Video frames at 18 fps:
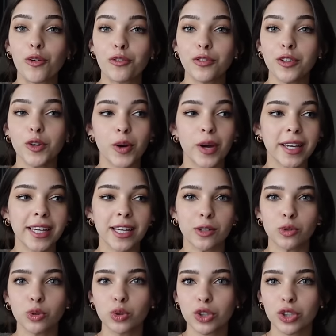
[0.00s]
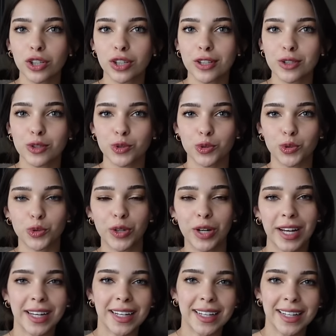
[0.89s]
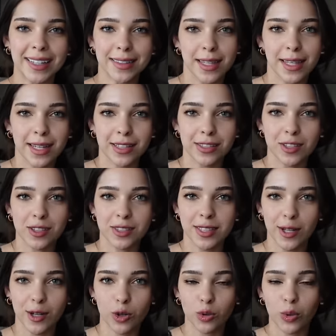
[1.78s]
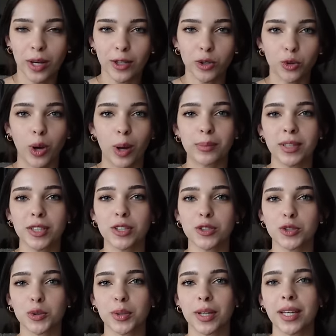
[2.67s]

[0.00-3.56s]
وفيه هيك نودلز واكلات هيك قصص تاكلوها انتم عم تدرسوا